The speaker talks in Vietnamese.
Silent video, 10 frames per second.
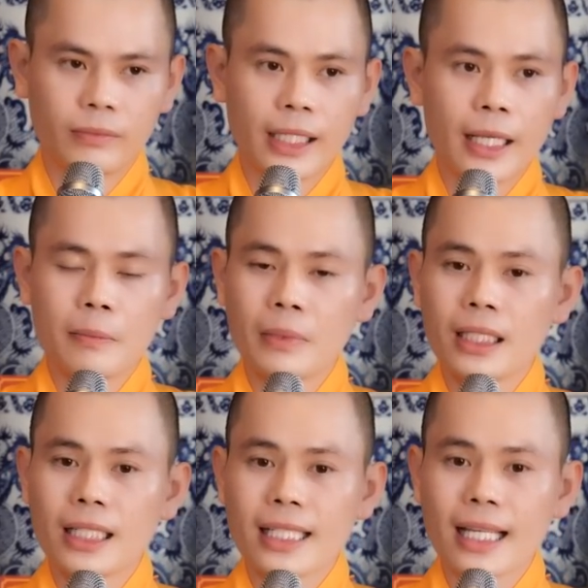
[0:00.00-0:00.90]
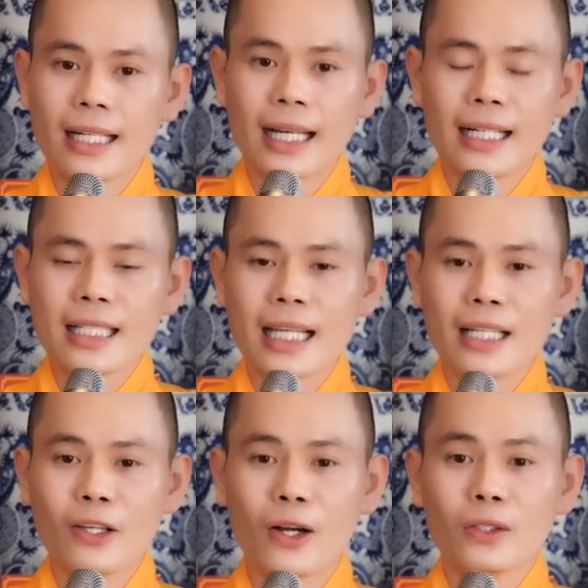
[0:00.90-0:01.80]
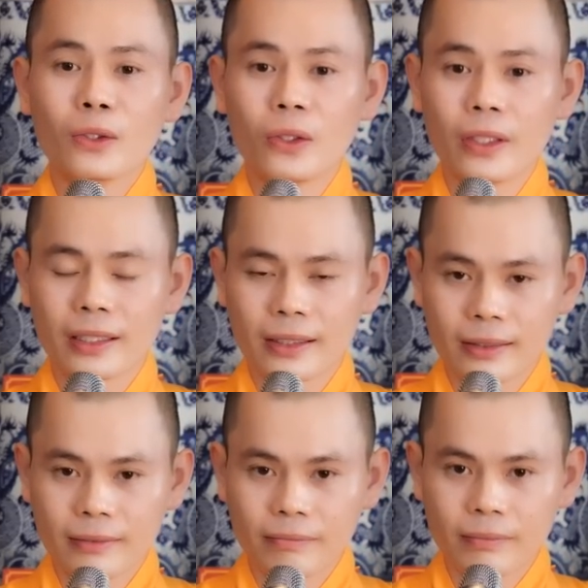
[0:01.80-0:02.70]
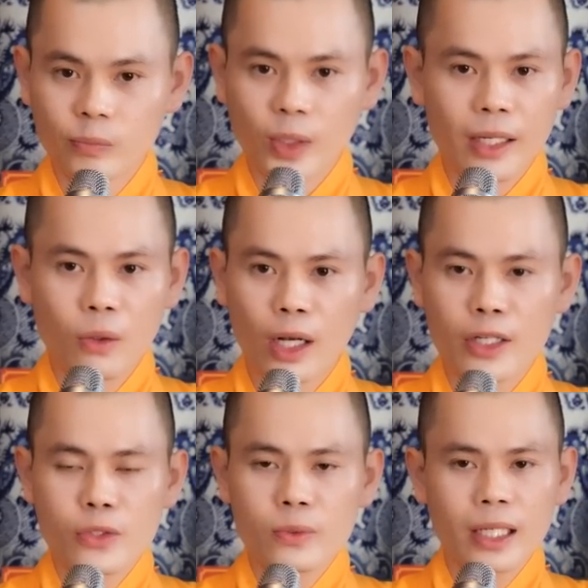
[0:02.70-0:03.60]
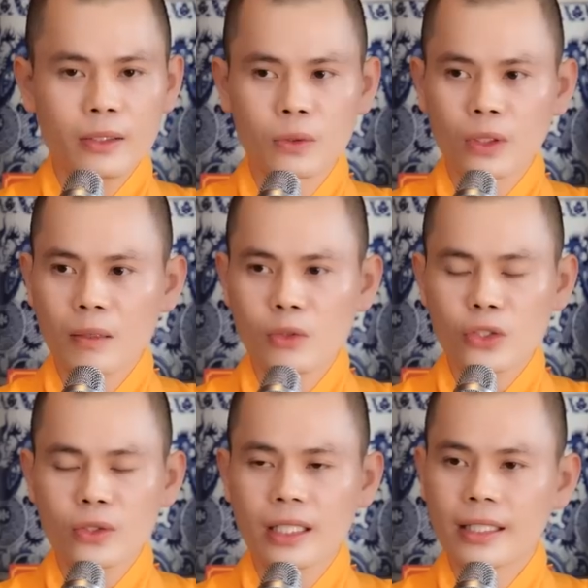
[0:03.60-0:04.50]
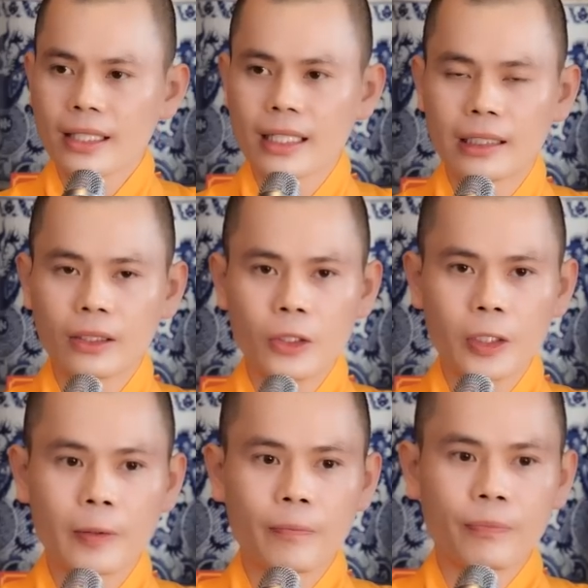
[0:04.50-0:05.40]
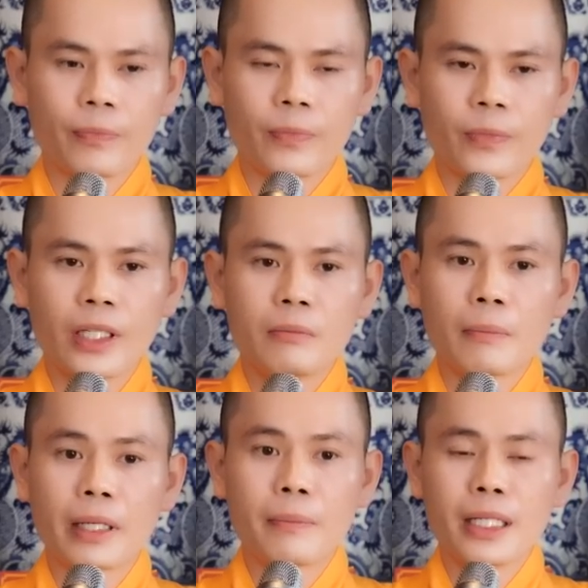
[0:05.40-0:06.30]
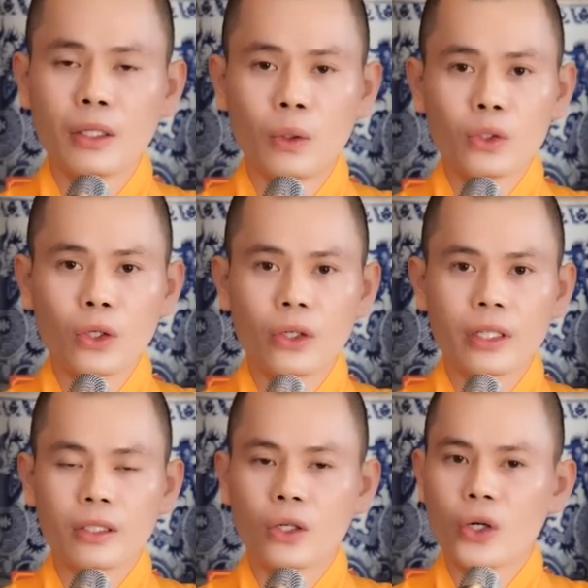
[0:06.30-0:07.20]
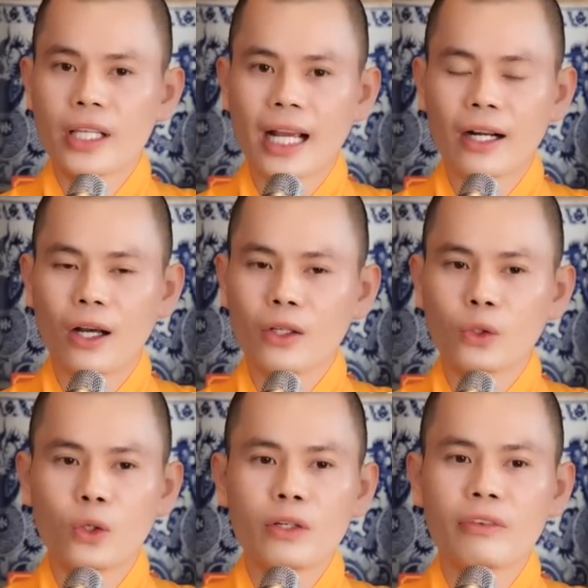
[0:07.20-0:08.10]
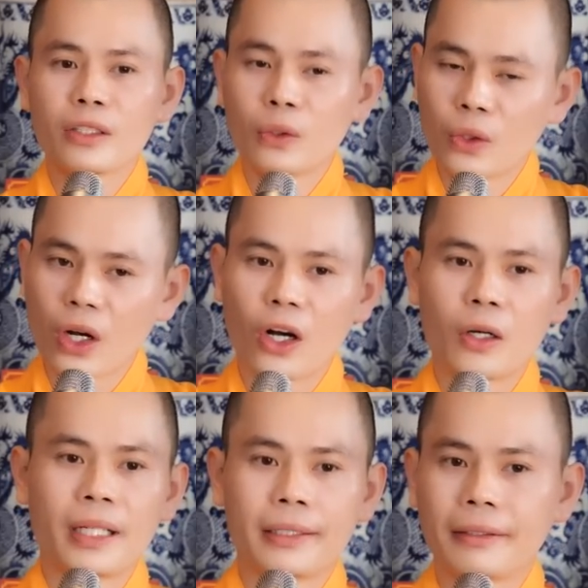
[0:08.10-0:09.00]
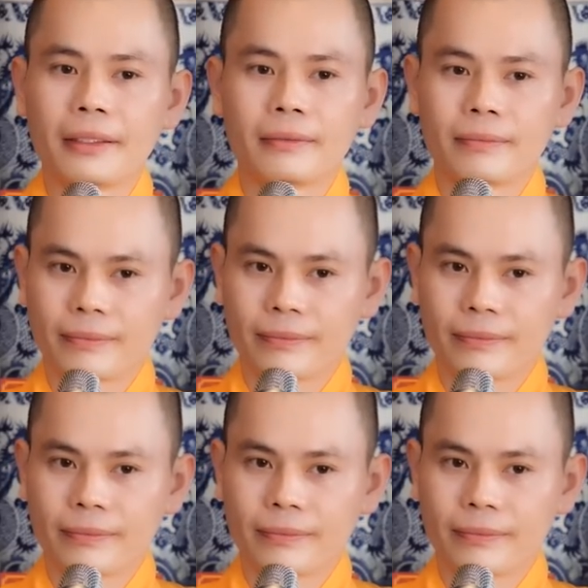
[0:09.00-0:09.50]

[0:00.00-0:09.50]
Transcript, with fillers: che mưa, che nắng, che gió thôi, tài khoản chúng ta cũng có một số tiền nhất định thôi, nhưng mà mình biết đủ rồi, ngôi nhà đó tôi vẫn ngủ ngon bình thường.